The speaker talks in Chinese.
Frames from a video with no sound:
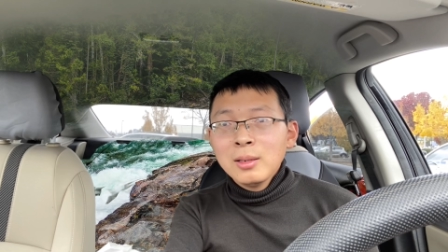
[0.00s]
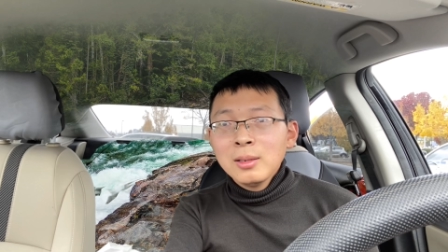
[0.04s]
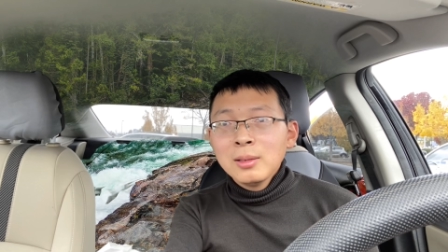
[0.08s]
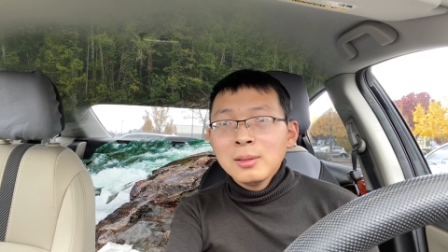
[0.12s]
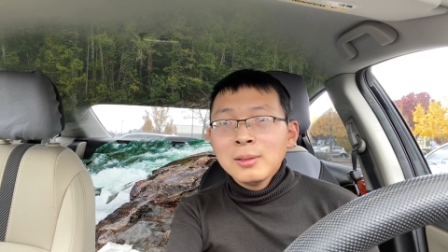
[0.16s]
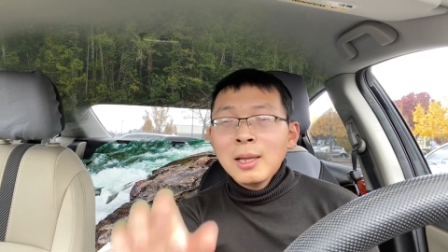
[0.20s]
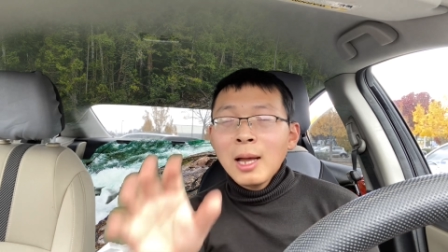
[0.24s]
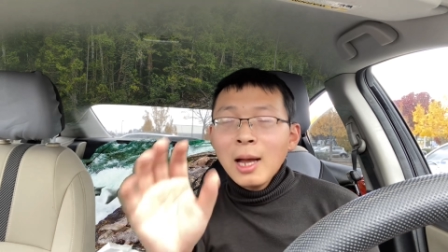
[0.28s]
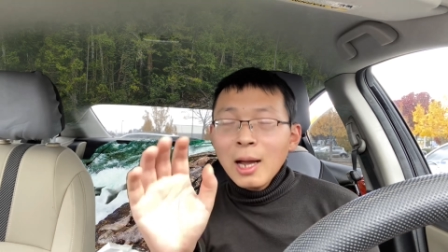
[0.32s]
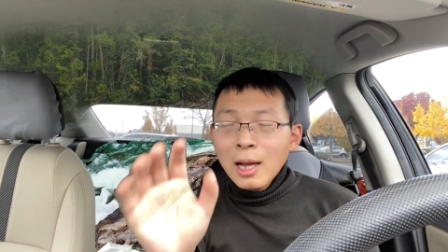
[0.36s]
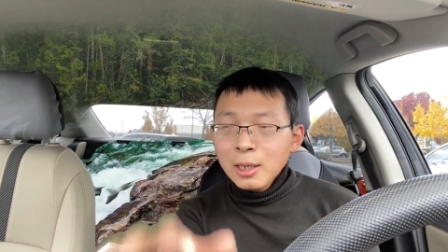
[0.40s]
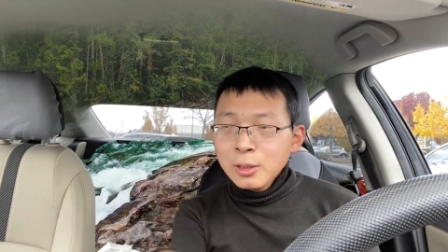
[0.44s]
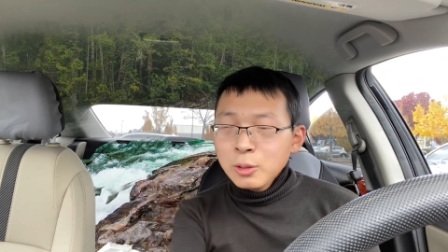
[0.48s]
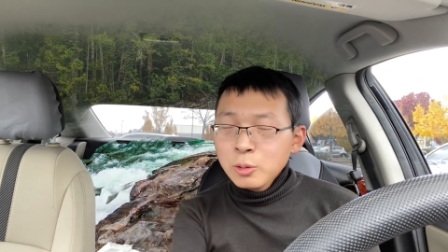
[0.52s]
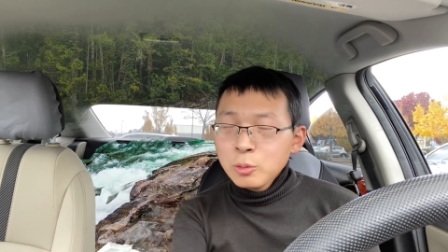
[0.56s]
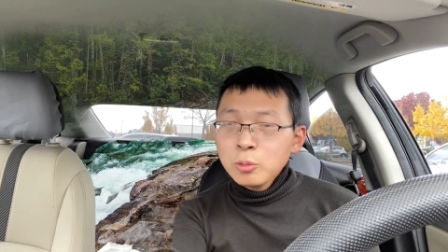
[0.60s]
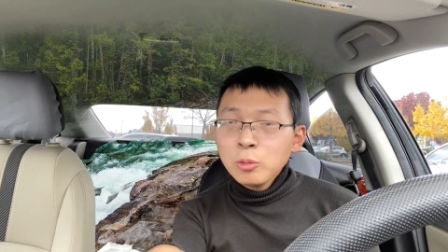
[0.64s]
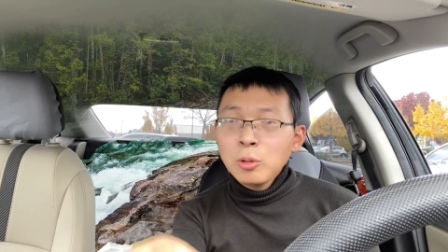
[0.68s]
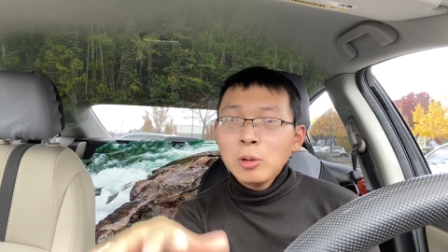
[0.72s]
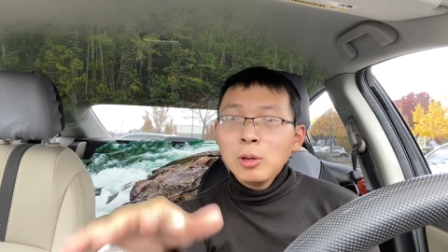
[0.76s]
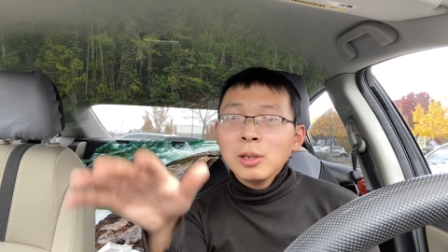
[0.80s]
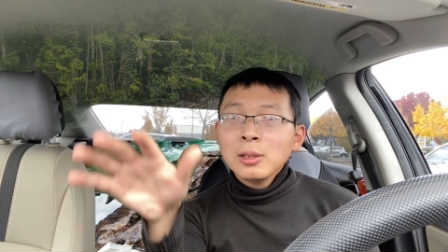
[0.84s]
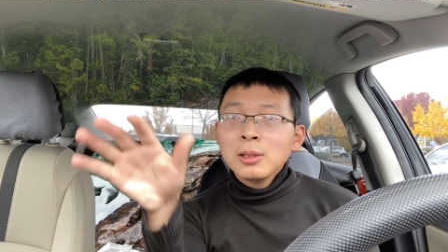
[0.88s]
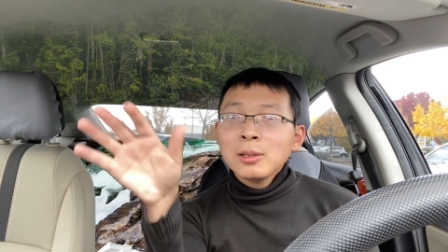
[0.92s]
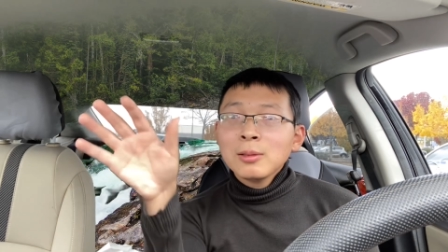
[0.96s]
他
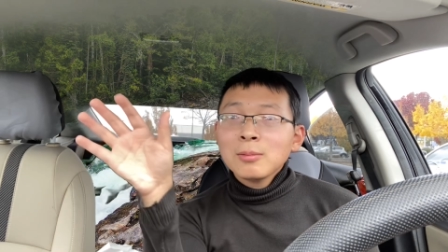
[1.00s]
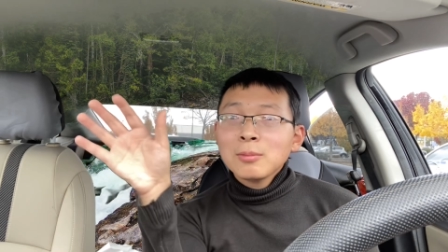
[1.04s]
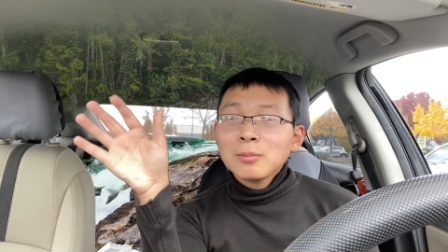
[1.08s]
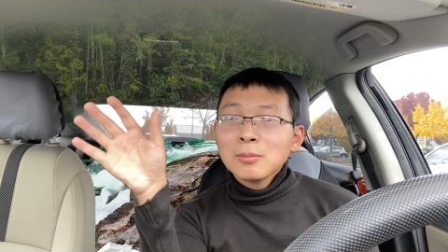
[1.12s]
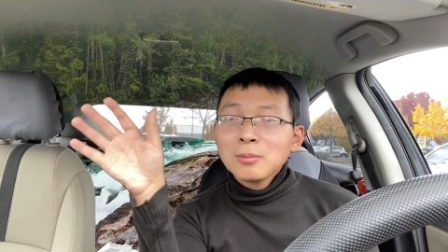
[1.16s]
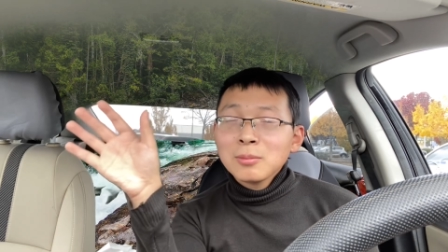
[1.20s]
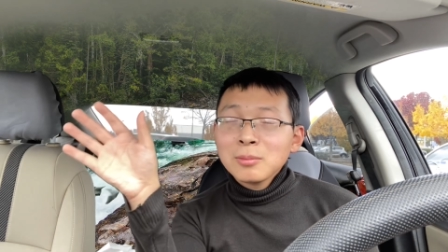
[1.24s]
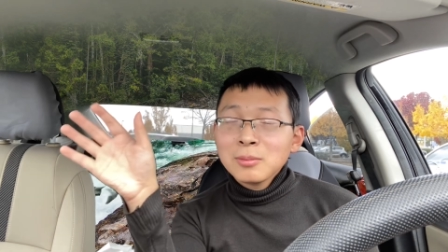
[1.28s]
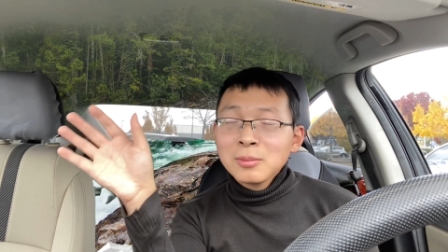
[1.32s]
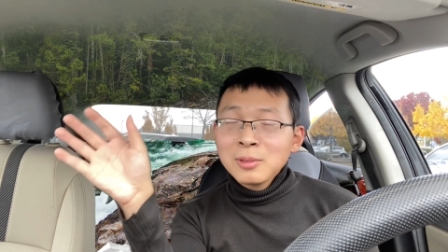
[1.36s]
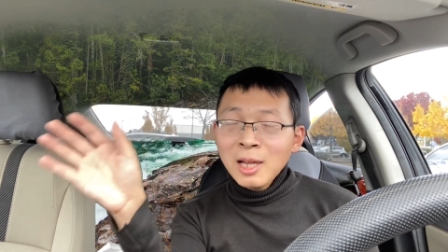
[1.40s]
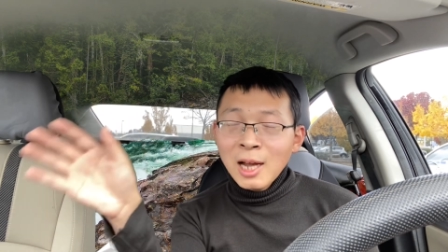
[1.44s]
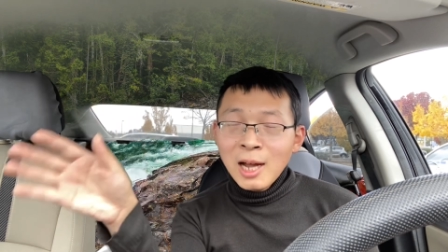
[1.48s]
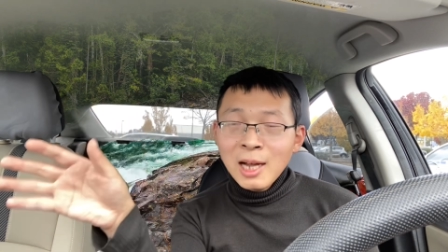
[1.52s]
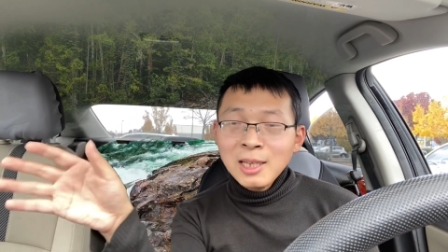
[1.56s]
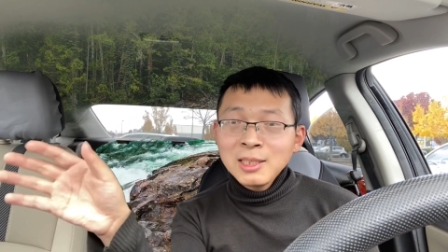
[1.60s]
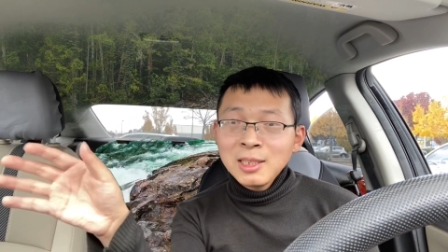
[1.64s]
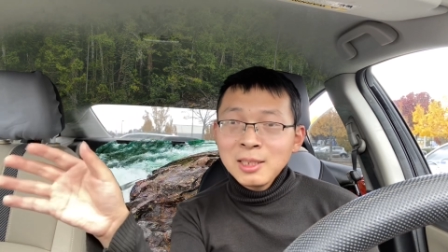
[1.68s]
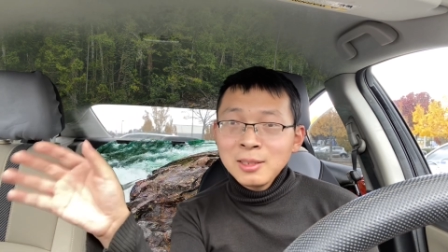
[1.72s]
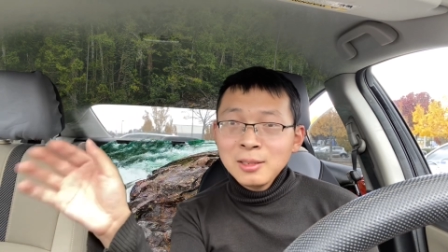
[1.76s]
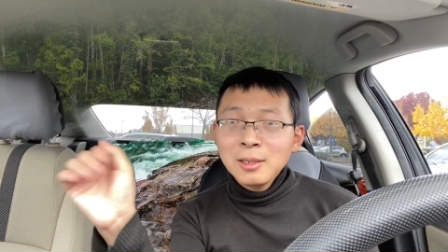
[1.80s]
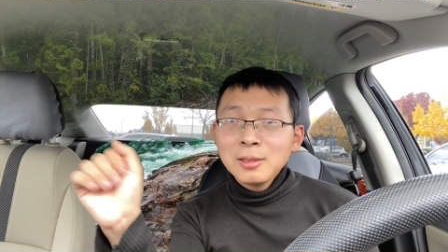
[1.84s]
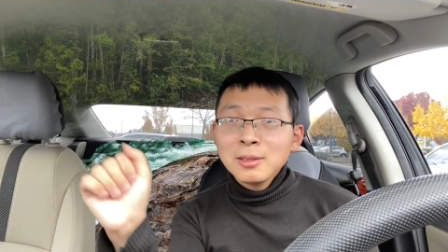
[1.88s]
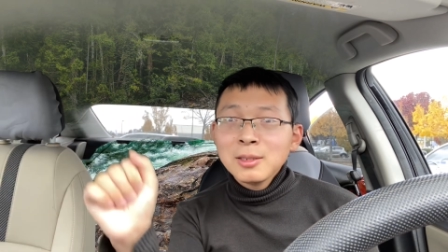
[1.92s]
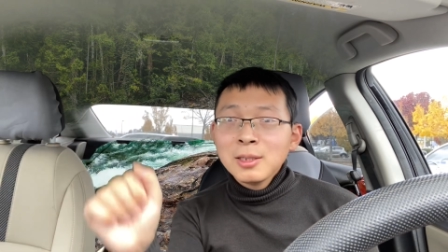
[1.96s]
说他
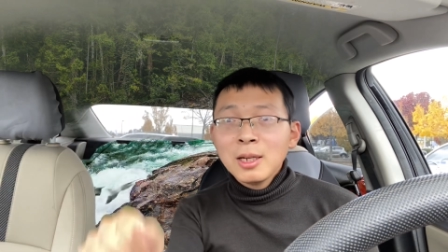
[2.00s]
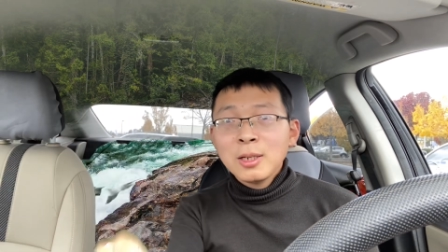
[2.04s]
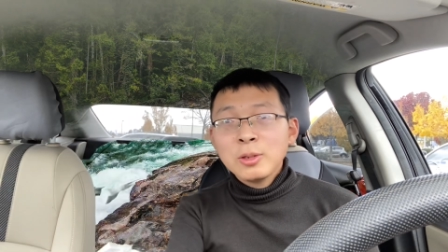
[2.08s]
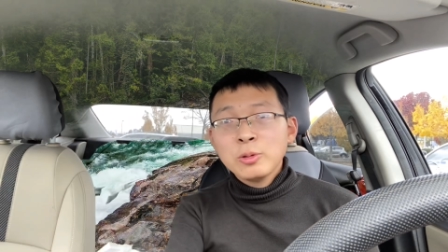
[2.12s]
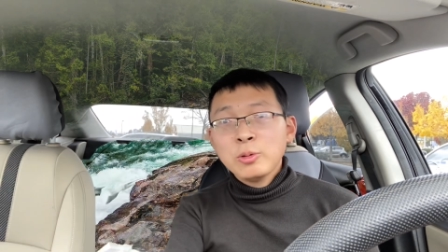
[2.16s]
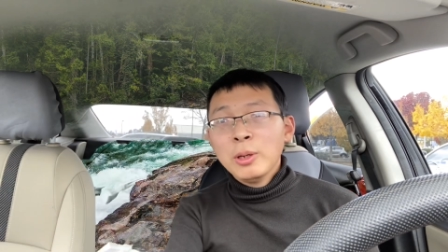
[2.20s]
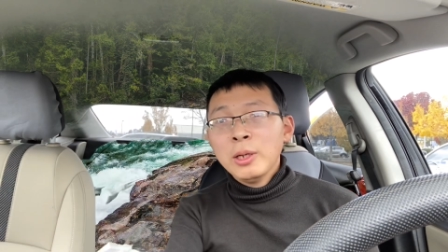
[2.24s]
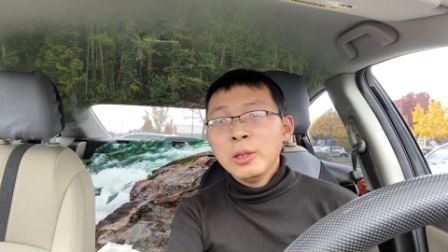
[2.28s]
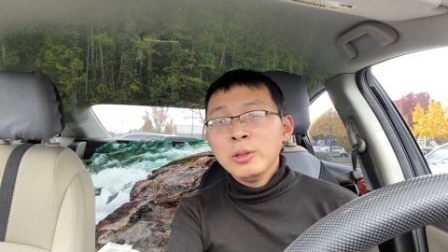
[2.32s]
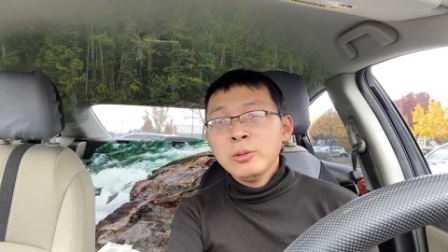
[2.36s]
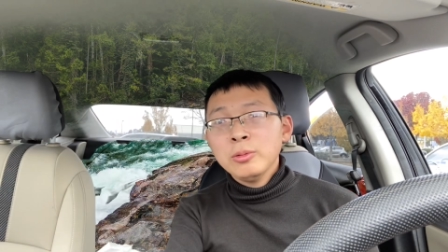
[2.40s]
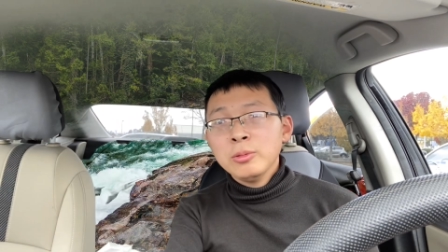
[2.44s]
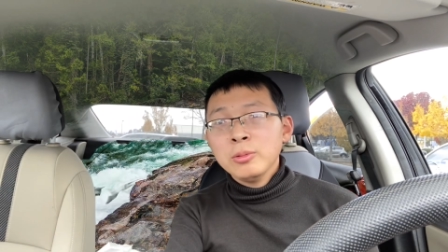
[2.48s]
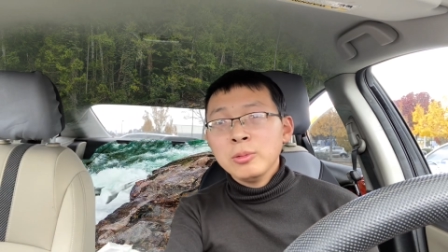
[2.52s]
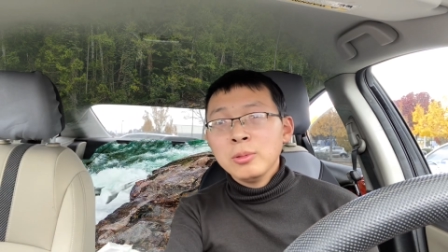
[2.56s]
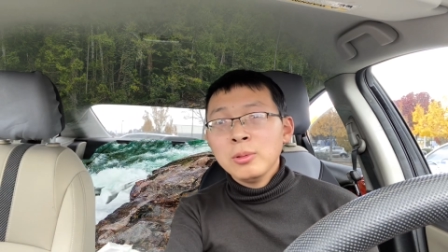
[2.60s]
赢了这场选举。